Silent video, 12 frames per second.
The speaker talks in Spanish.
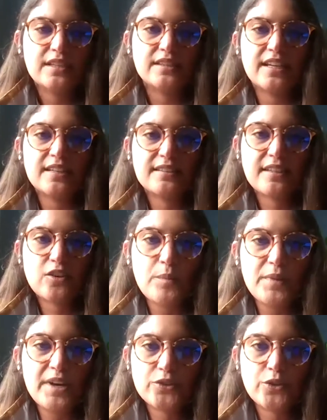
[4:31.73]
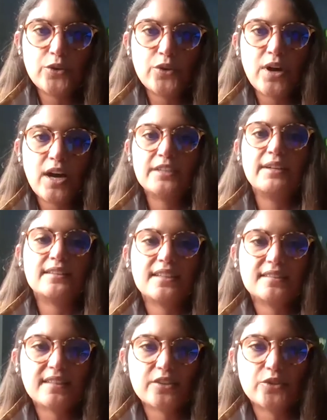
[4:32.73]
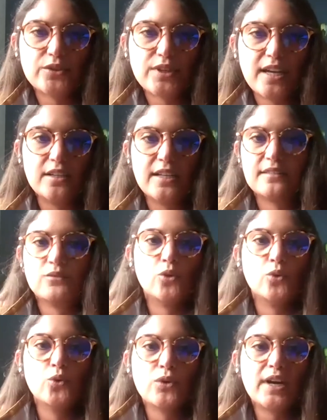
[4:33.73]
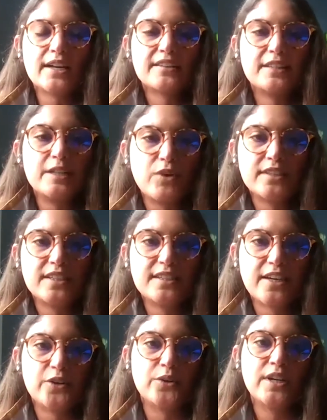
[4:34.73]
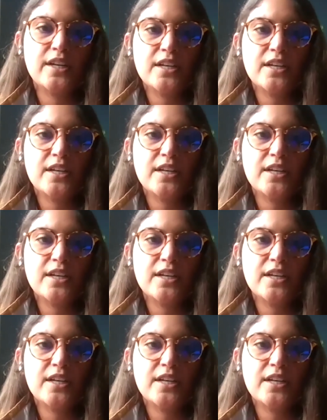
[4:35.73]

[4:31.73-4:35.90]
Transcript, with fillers: de este comercio a nivel transaccional, no, nunca recibimos el dinero.